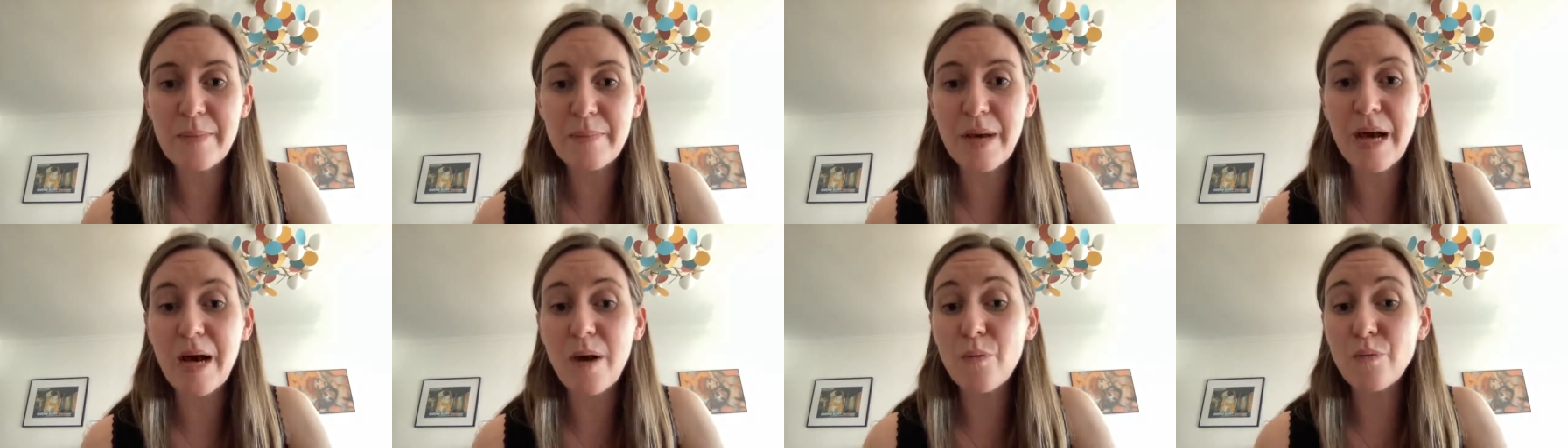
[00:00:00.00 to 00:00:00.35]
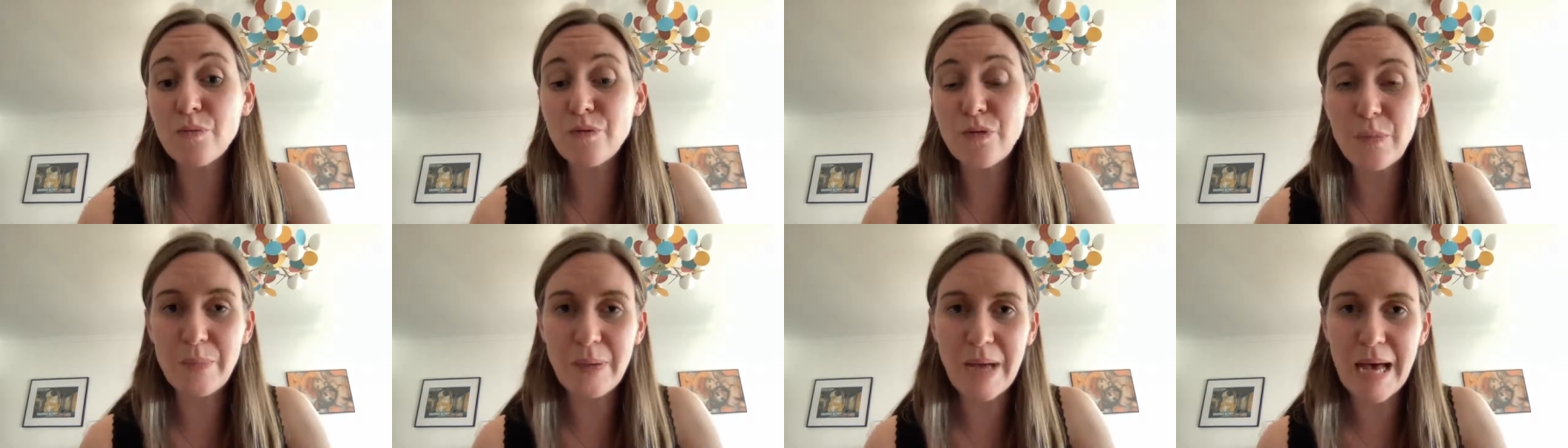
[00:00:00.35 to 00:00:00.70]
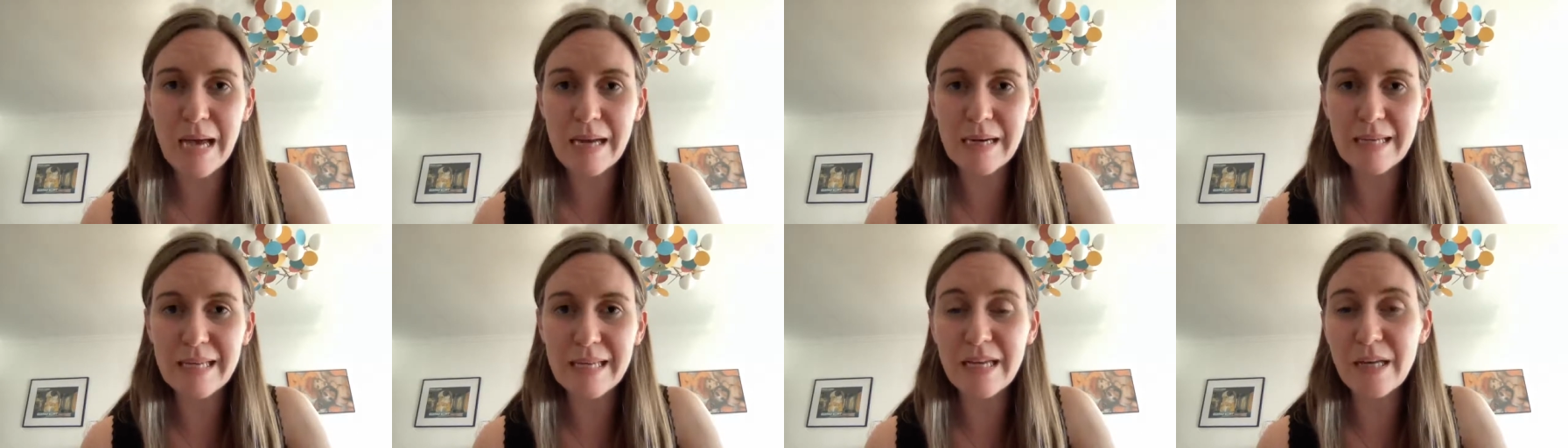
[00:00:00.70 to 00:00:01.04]
bah, on en
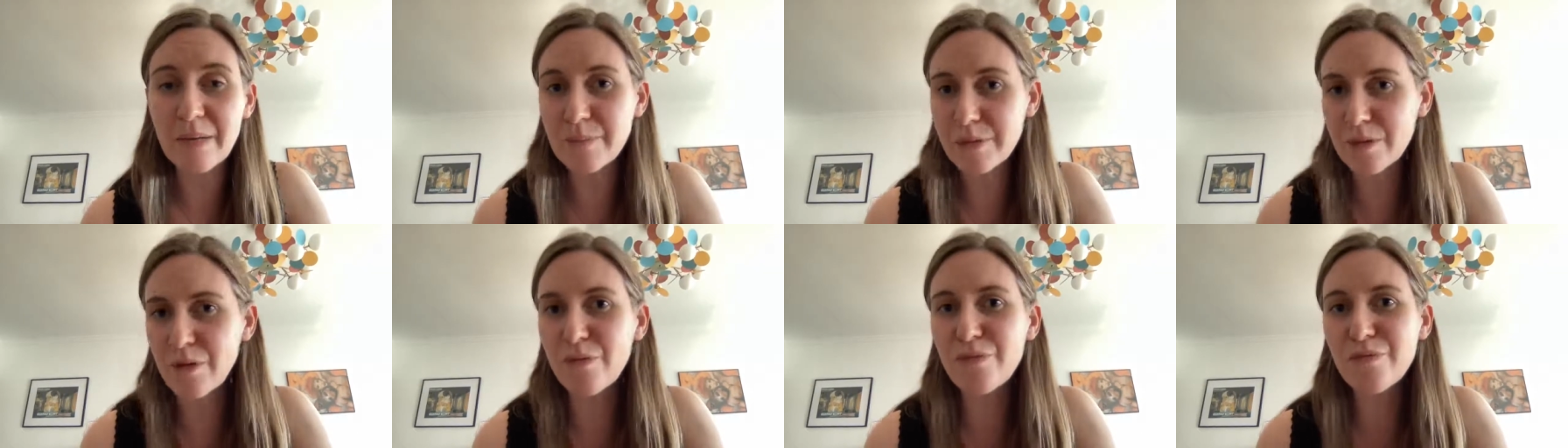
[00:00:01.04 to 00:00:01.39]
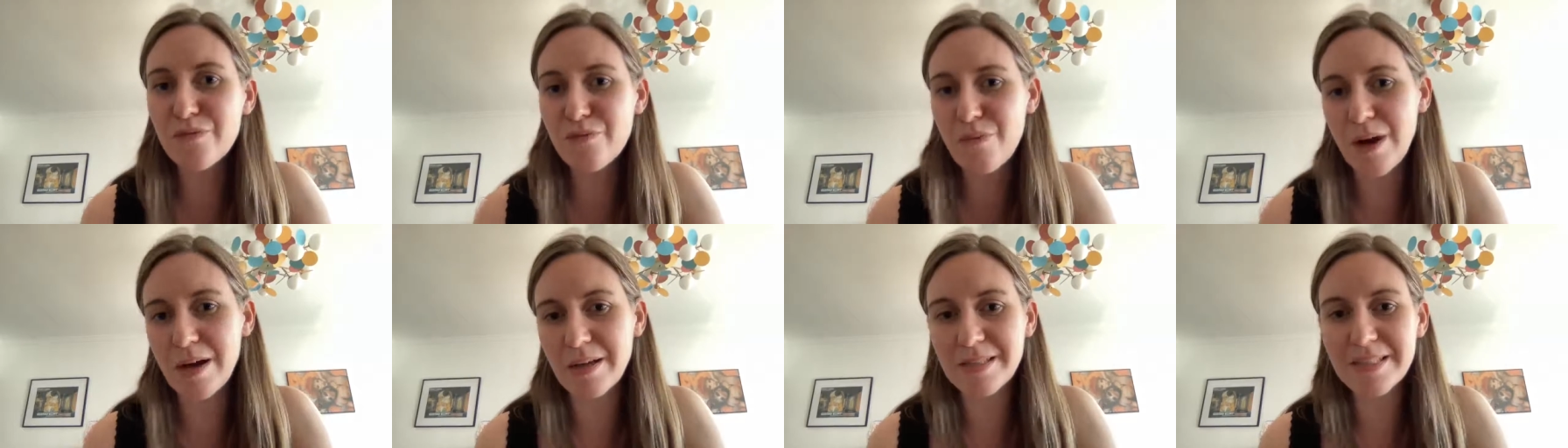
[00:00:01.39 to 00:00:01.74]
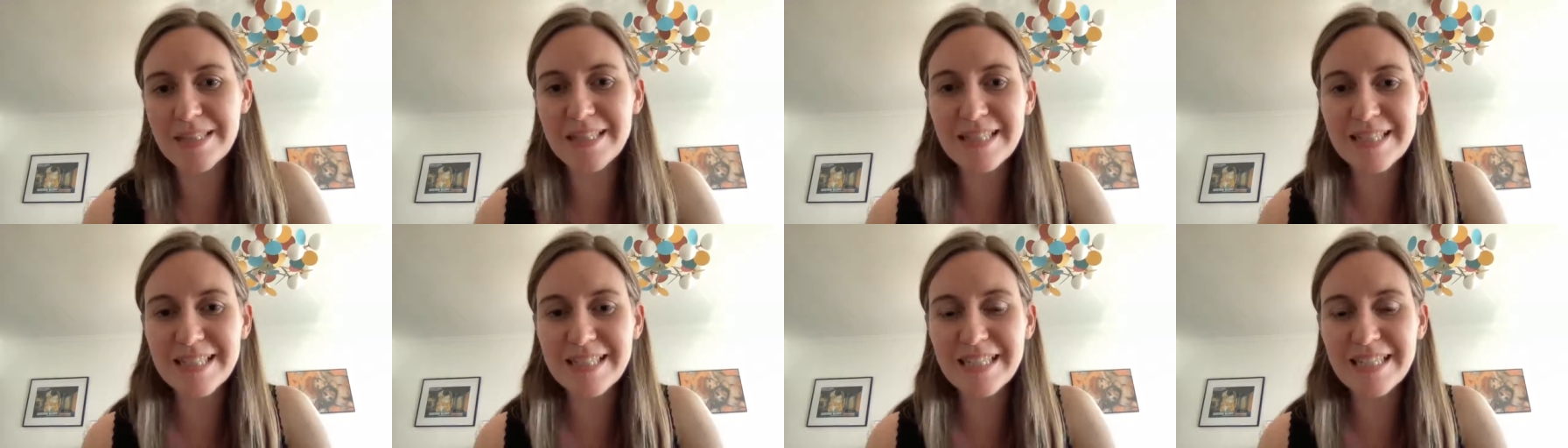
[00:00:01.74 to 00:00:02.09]
parle et comme ça on voit
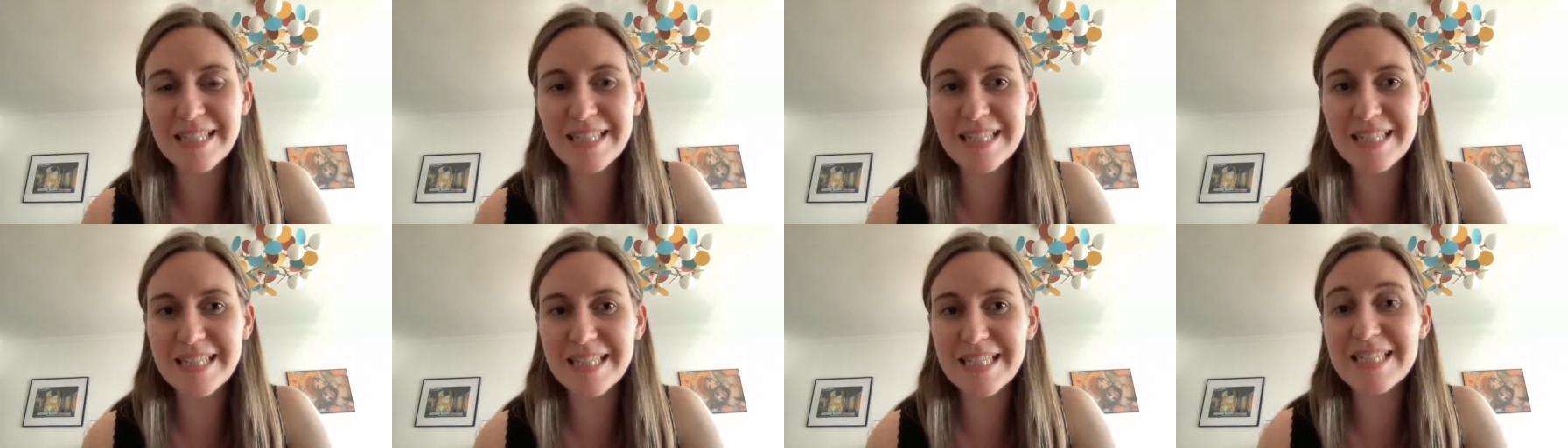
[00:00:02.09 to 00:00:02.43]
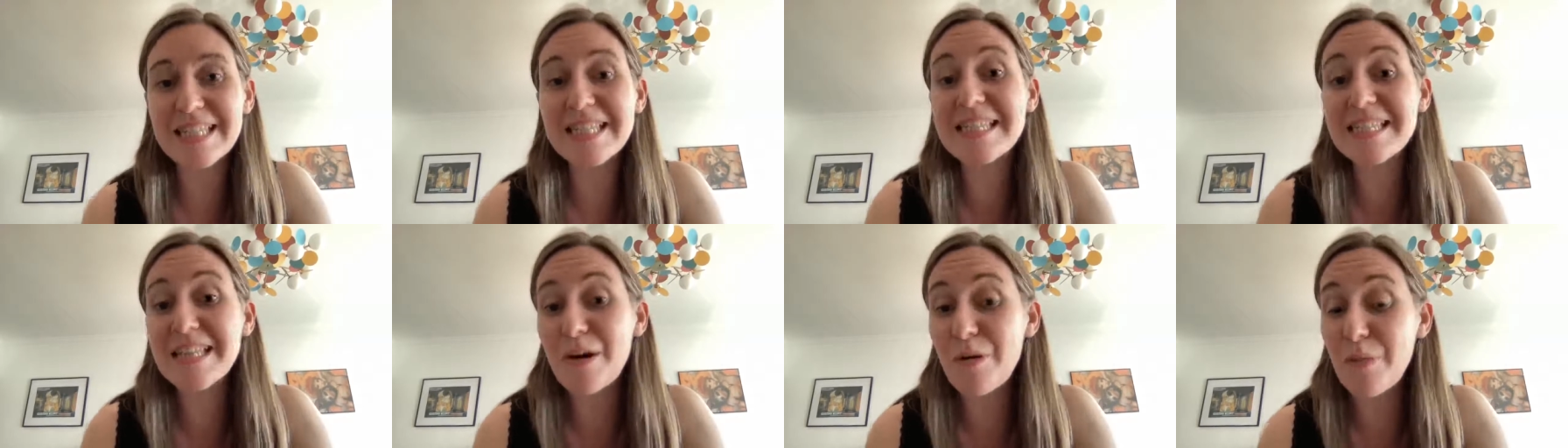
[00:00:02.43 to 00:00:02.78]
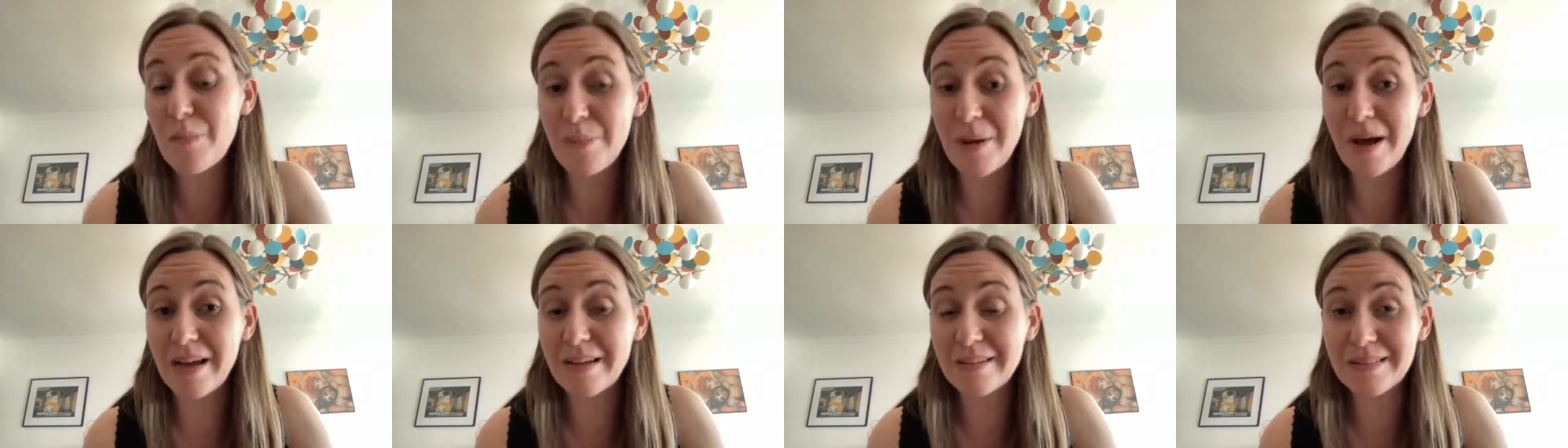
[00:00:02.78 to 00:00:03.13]
si c'est si c'est ça ou
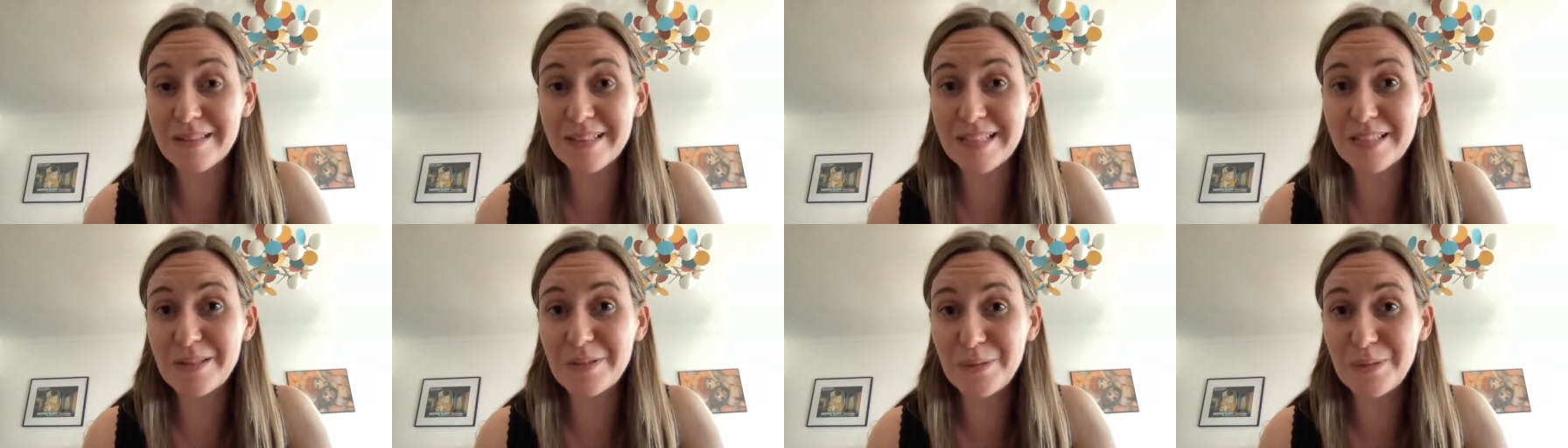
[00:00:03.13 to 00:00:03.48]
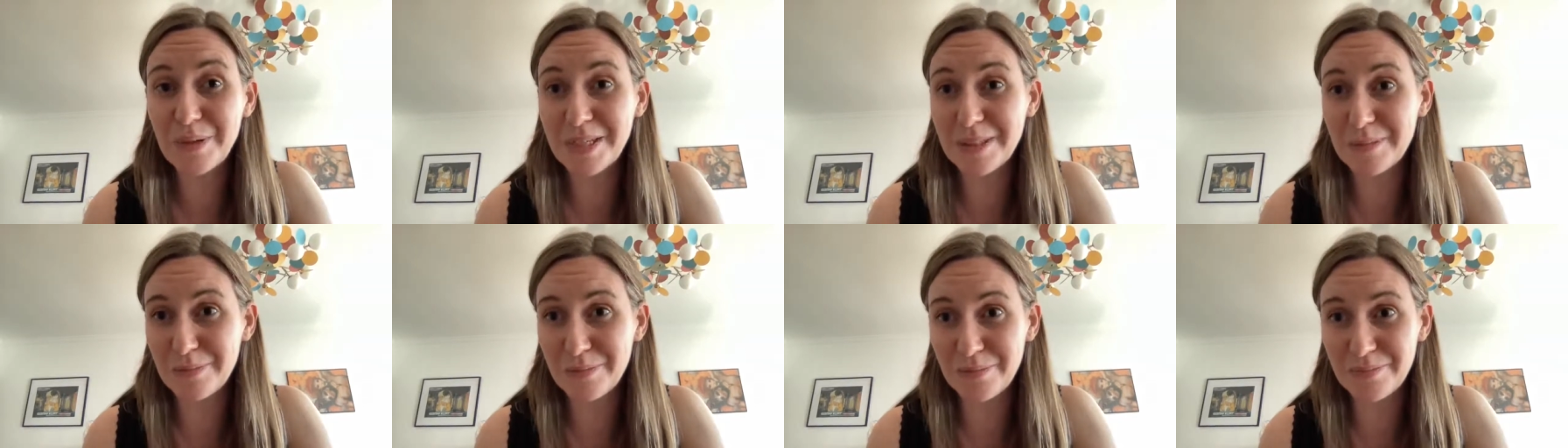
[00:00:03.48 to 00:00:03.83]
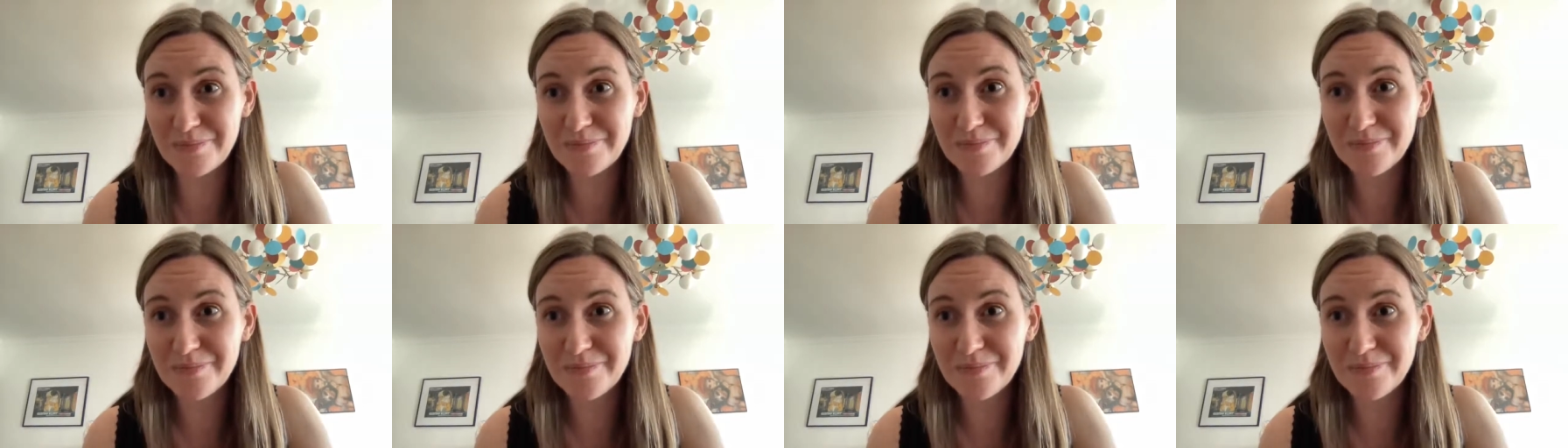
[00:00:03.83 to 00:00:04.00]
pas qui te correspond.